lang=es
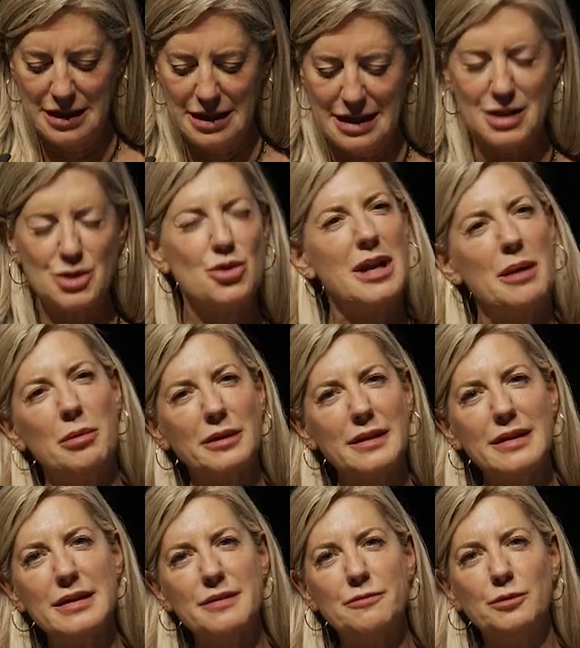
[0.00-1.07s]
en su labor de
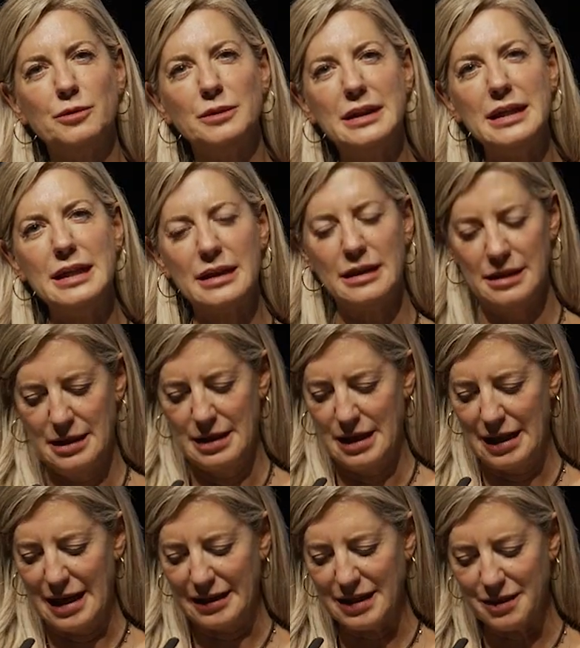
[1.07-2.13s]
difundir
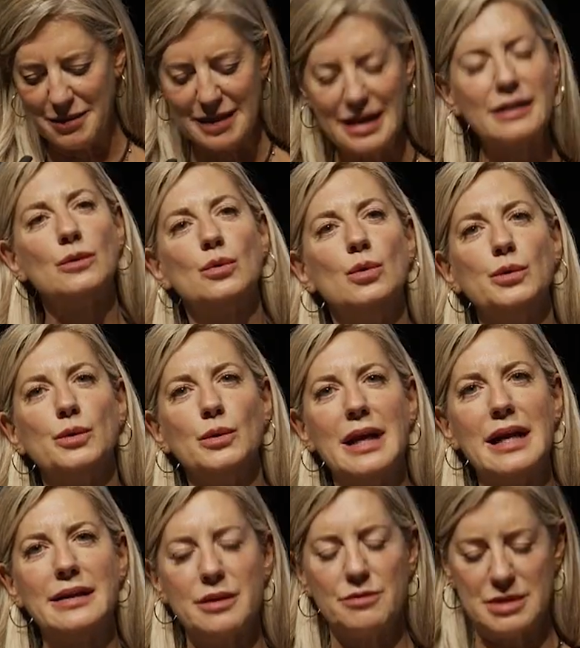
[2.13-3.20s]
la actividad
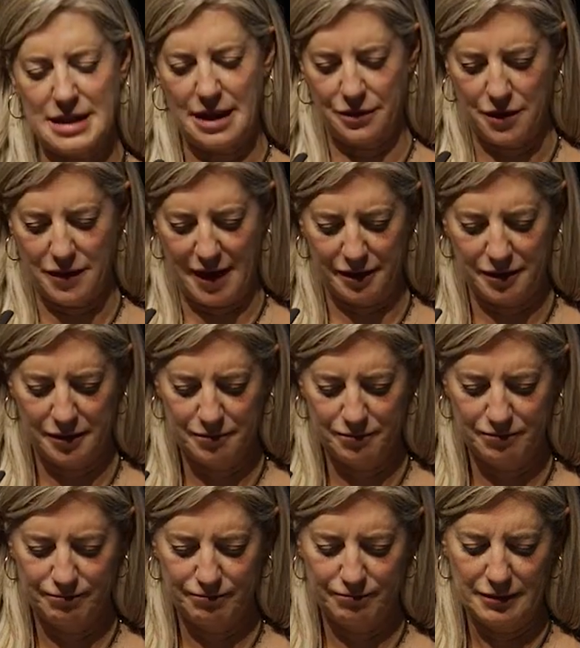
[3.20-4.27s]
cultural de nuestra ciudad.
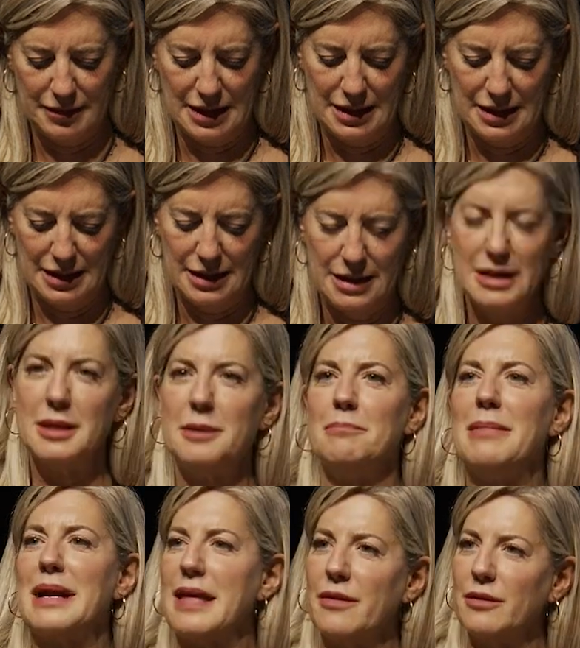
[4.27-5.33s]

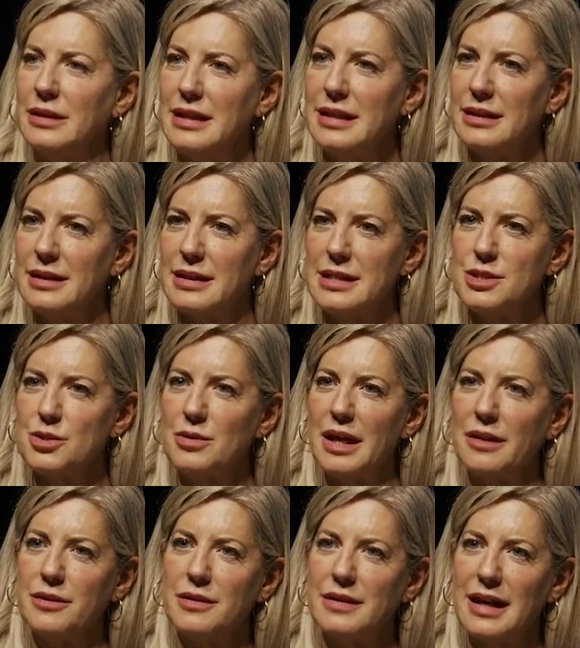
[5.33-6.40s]
Valladolid es una
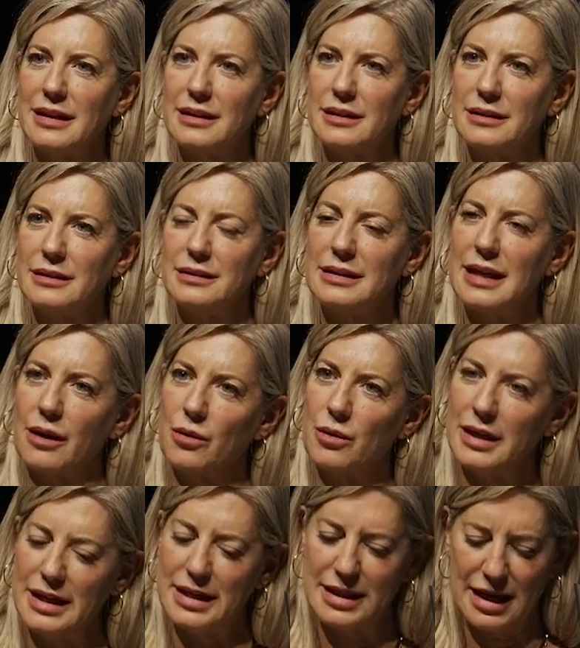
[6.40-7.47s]
ciudad de
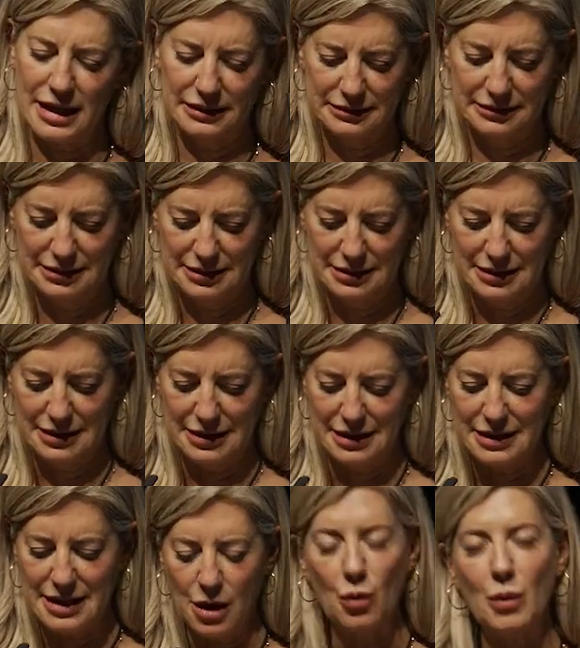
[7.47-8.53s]
acogida,
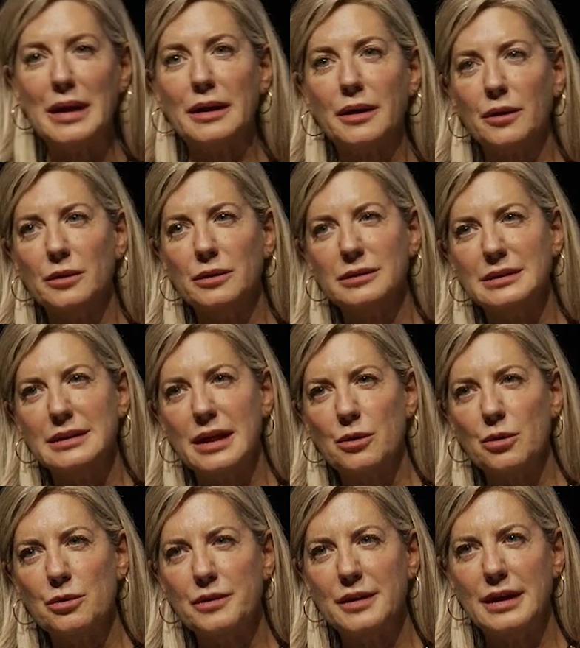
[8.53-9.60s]
de encuentro, de
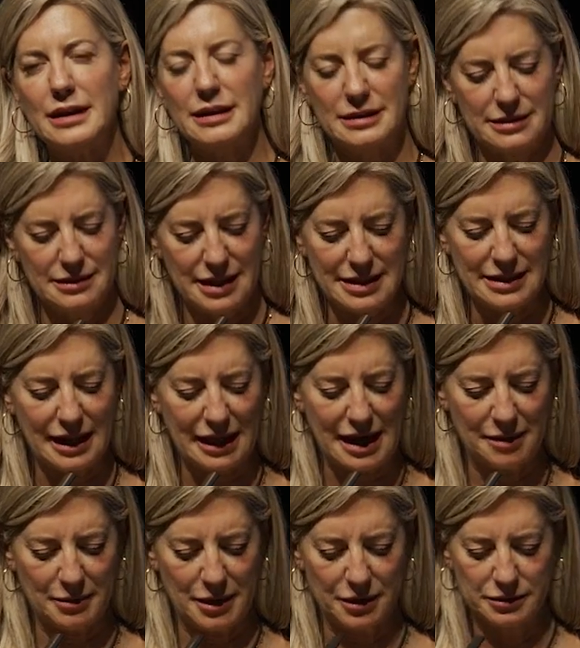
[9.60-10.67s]
cruce, de
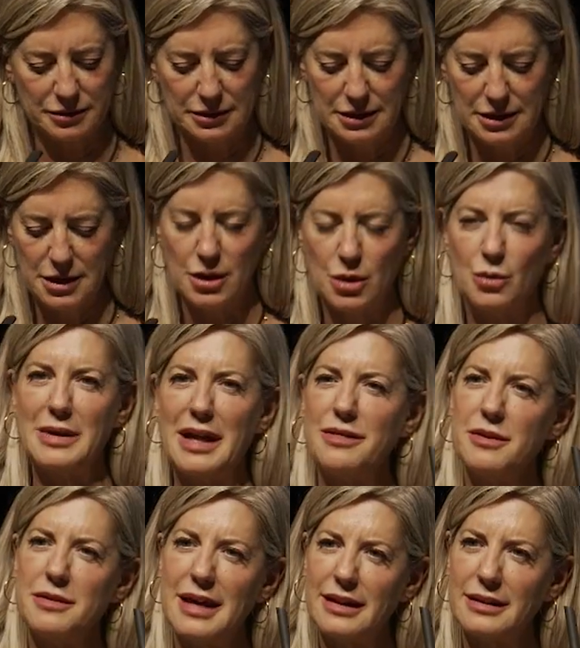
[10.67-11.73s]
intercambio, una
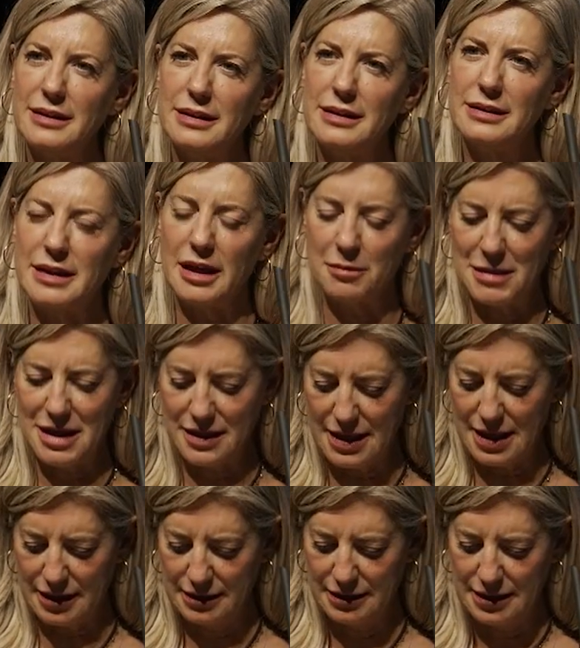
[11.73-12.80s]
ciudad
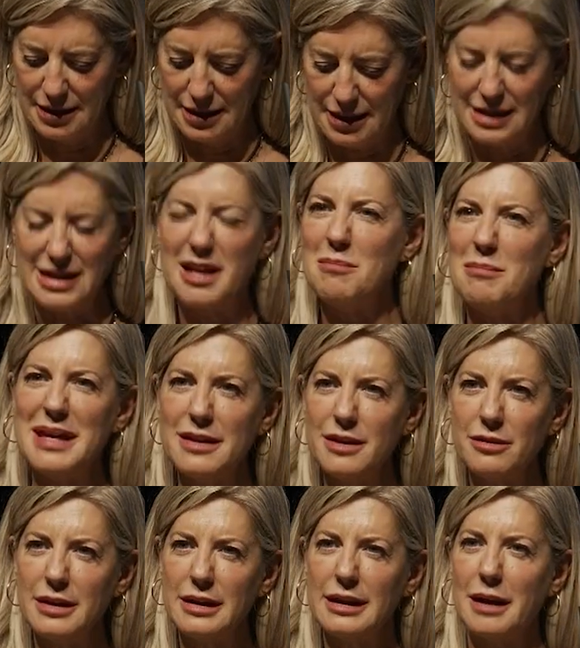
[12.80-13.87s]
intermedia en el
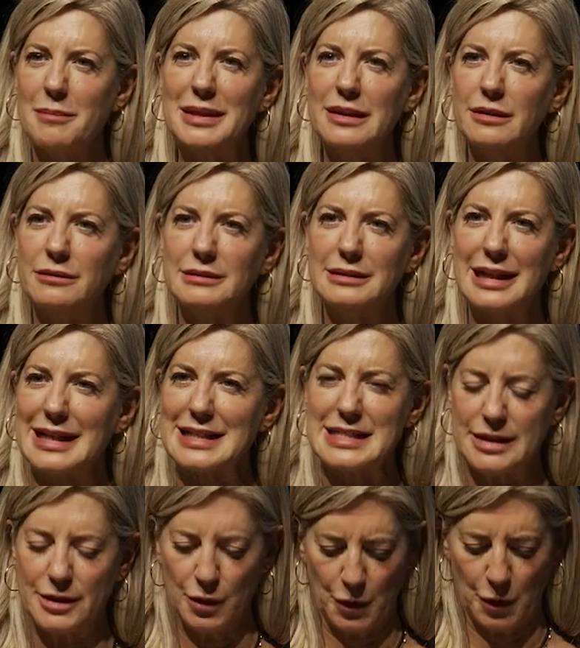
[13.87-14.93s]
medio del camino de
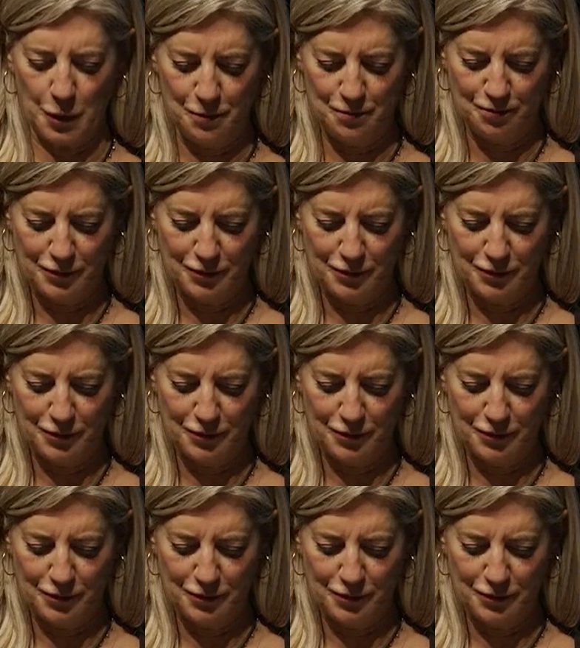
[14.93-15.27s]
casi todo